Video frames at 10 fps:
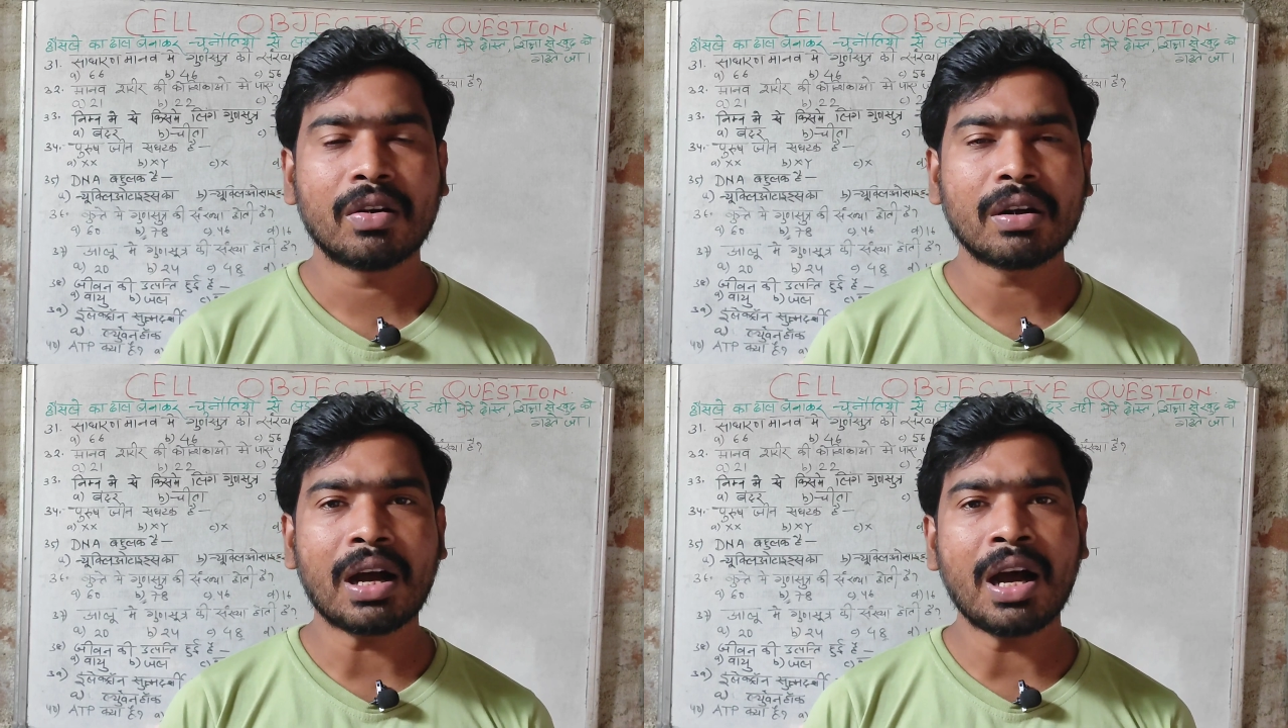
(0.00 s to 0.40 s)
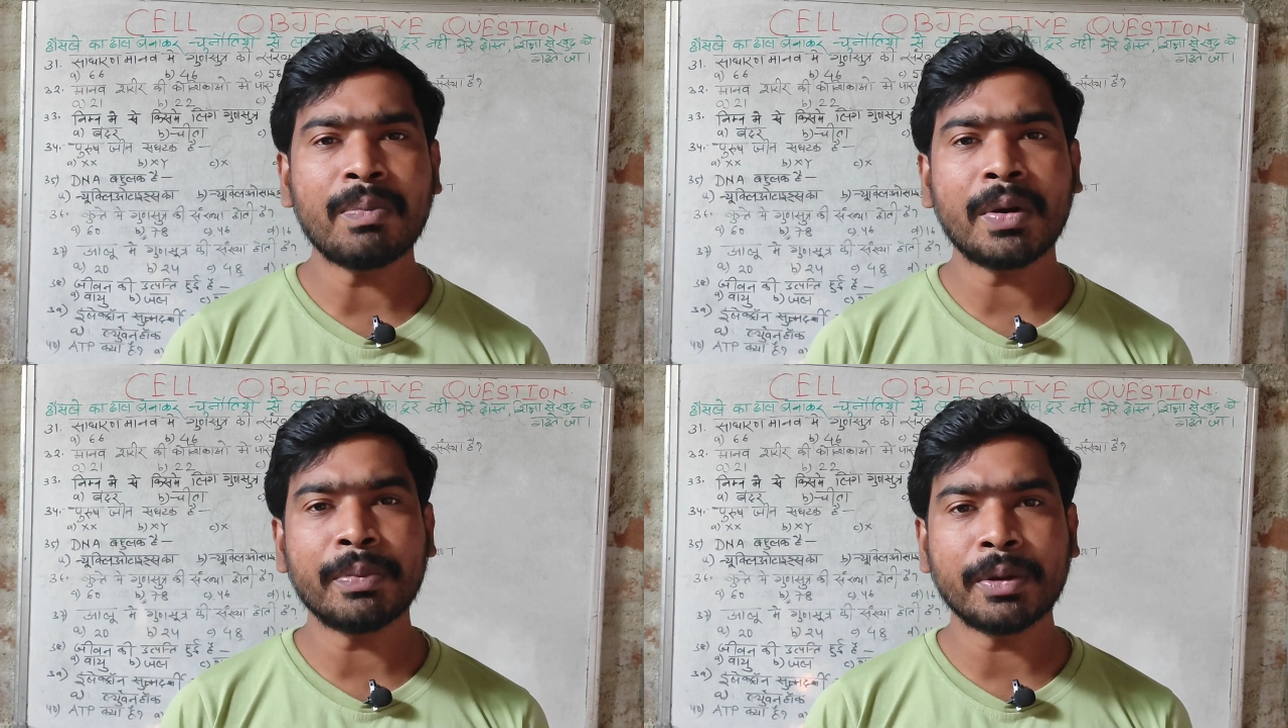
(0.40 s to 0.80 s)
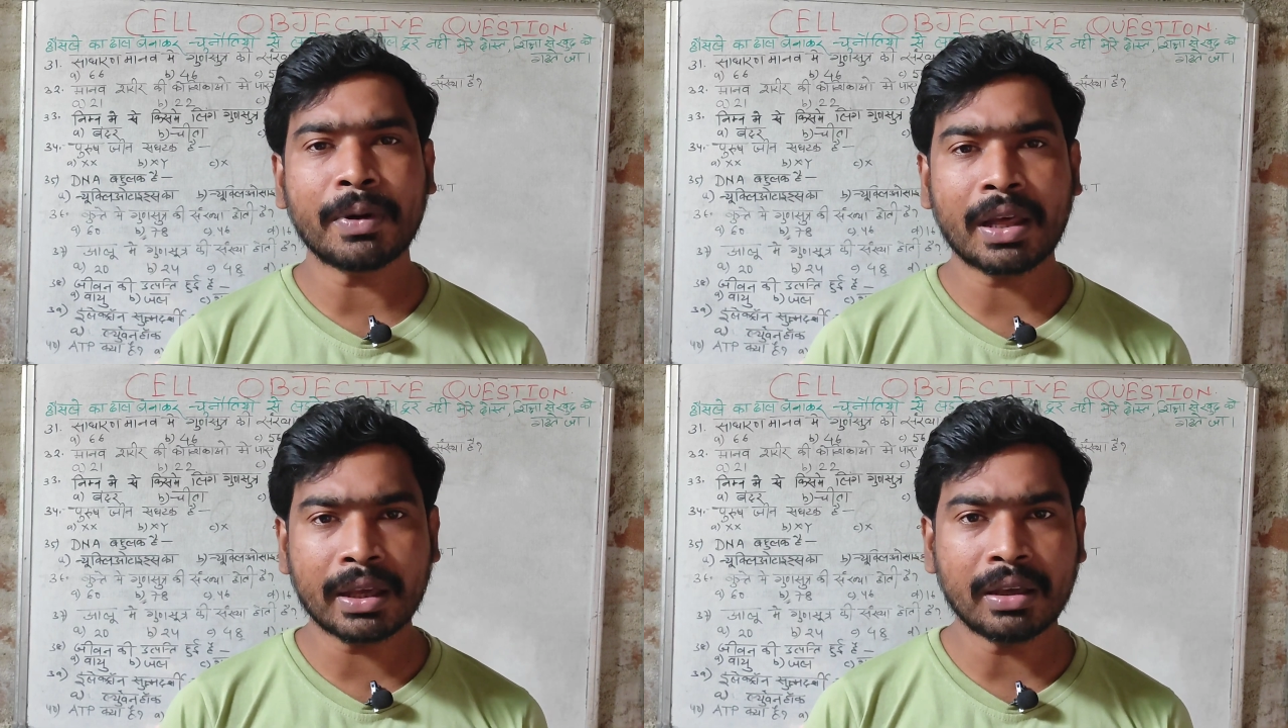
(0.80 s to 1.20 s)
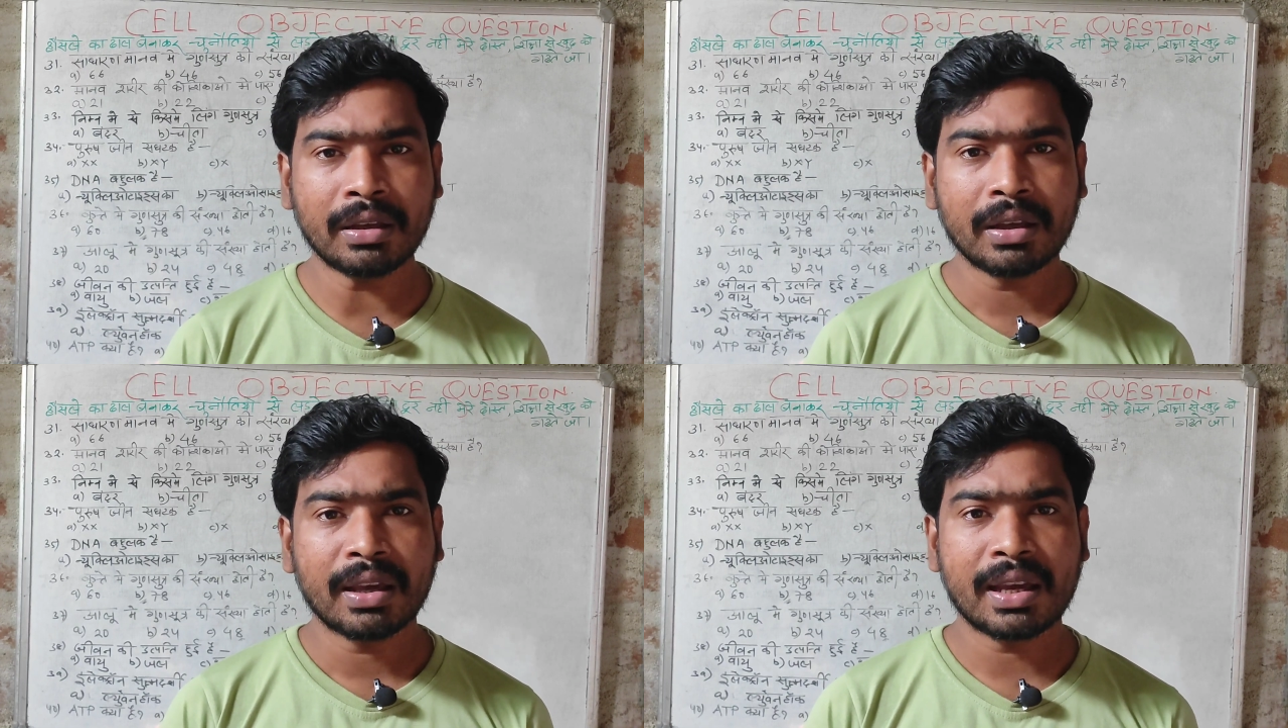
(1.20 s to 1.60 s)
और आप अपनी पढ़ाई
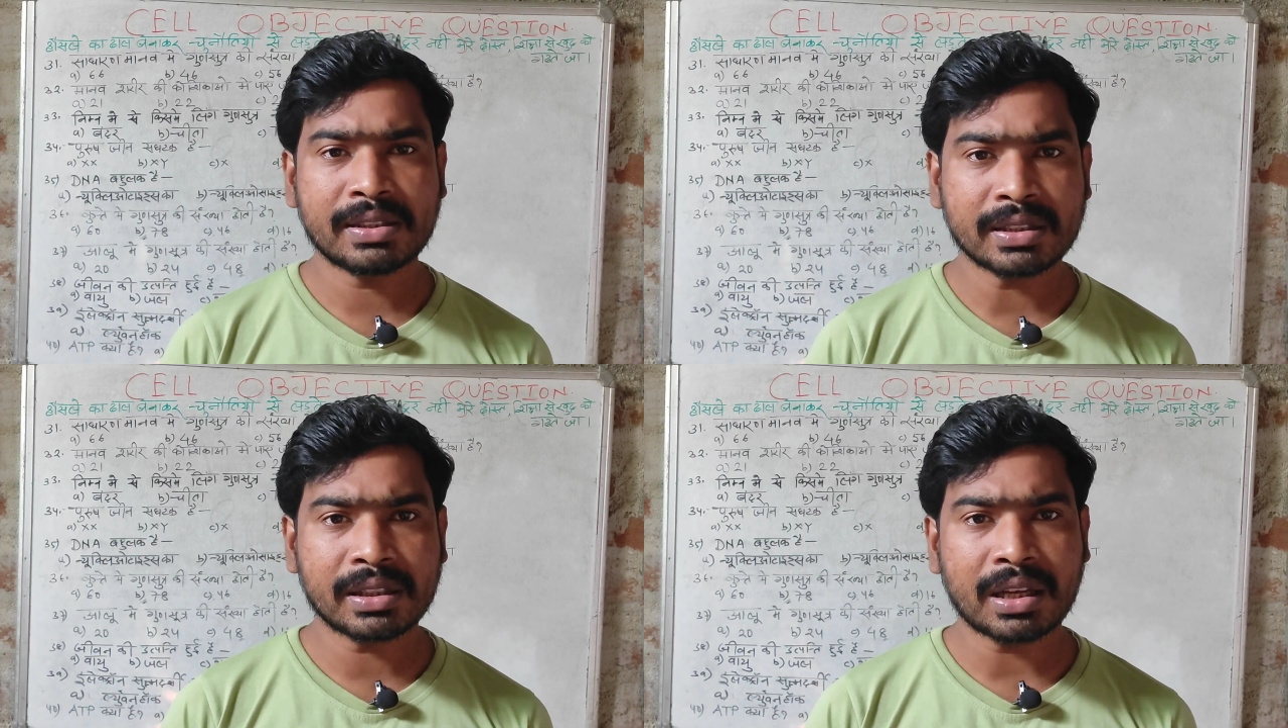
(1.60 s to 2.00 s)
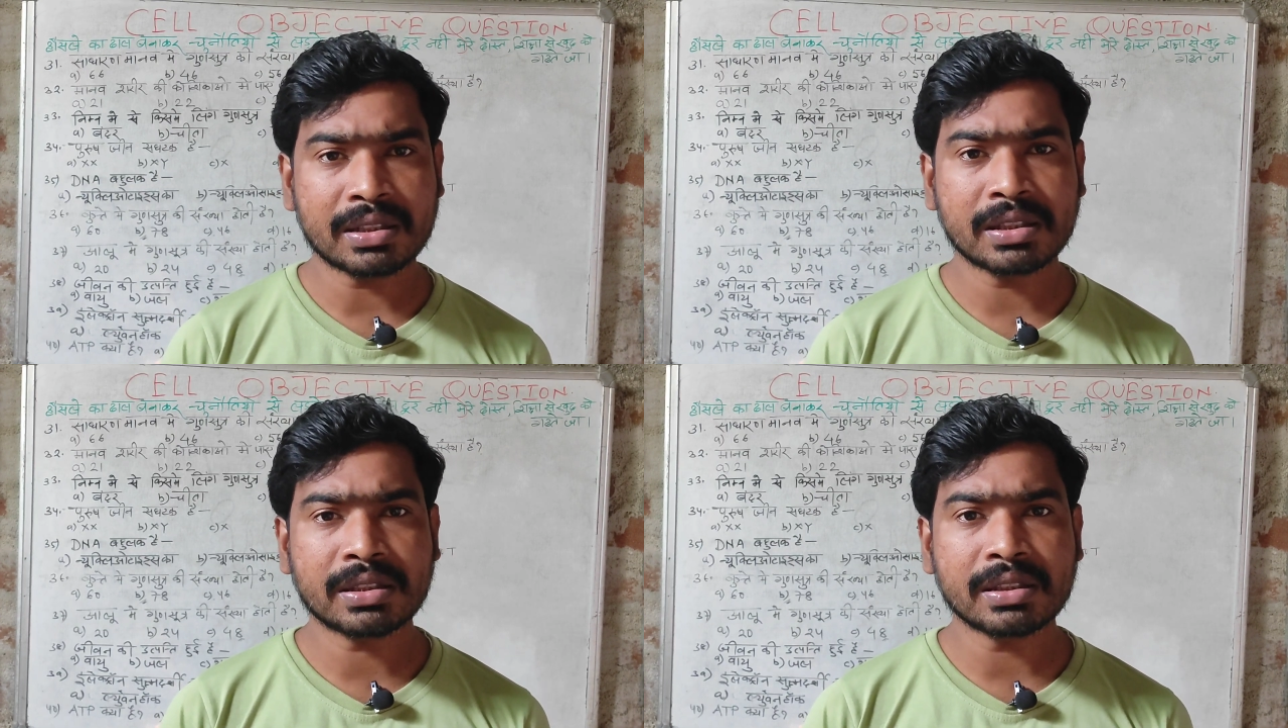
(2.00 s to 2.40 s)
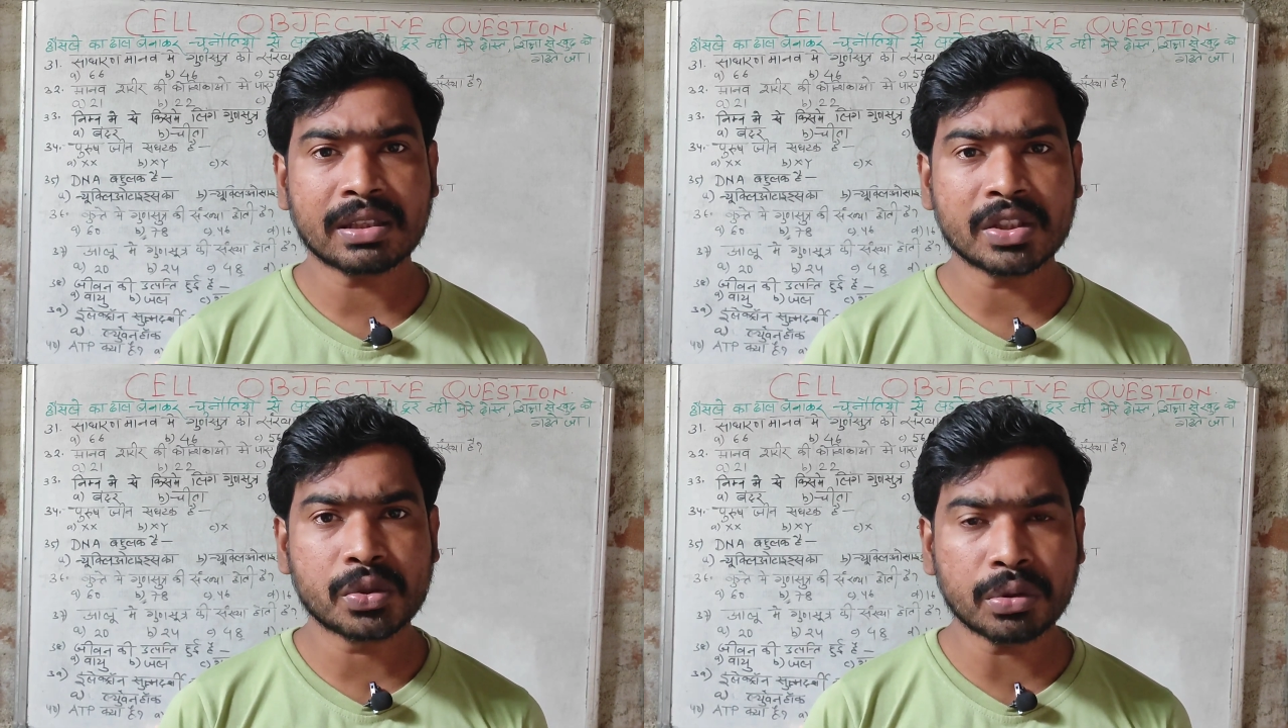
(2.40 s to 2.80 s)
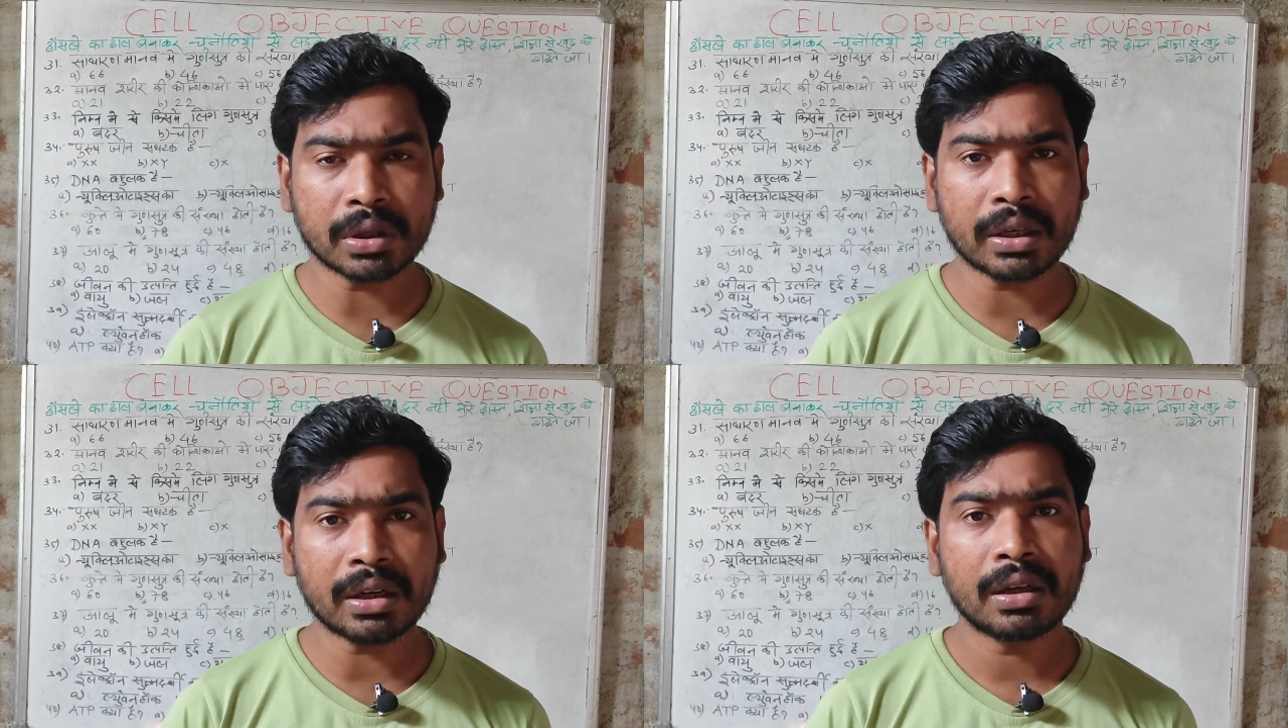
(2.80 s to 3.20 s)
एस एस क्लासेस के साथ
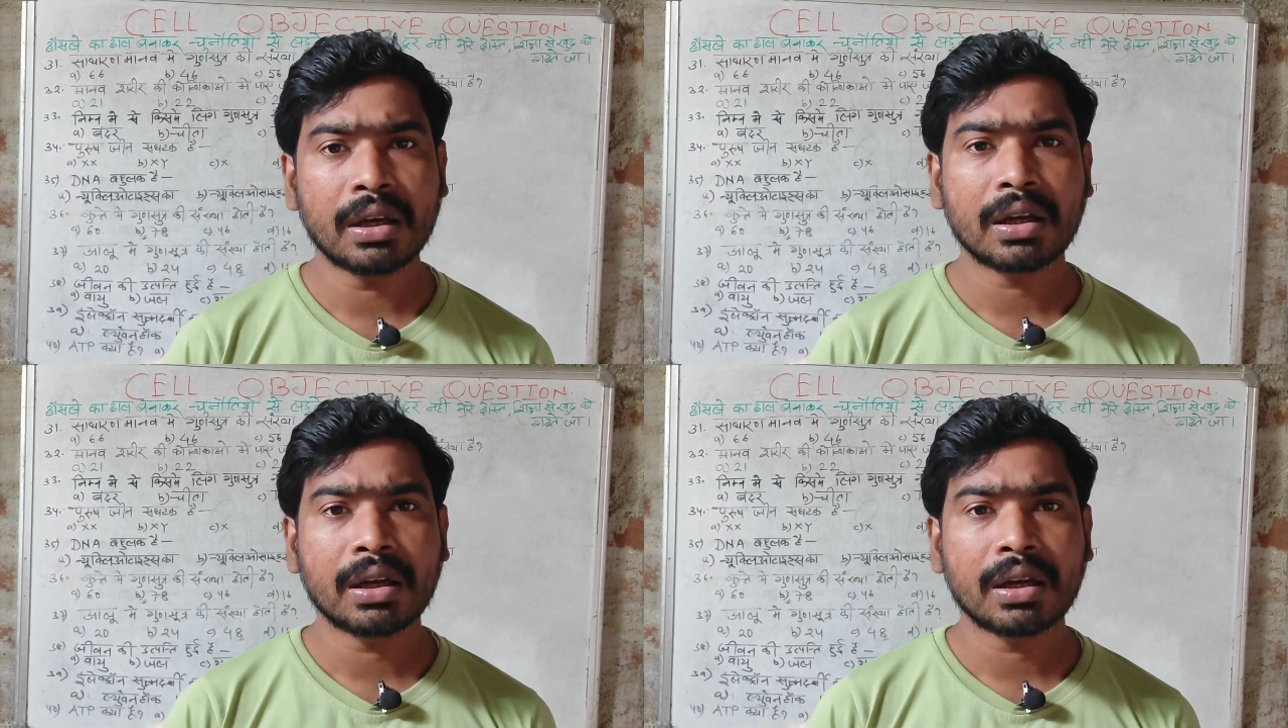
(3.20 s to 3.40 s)
जुड़कर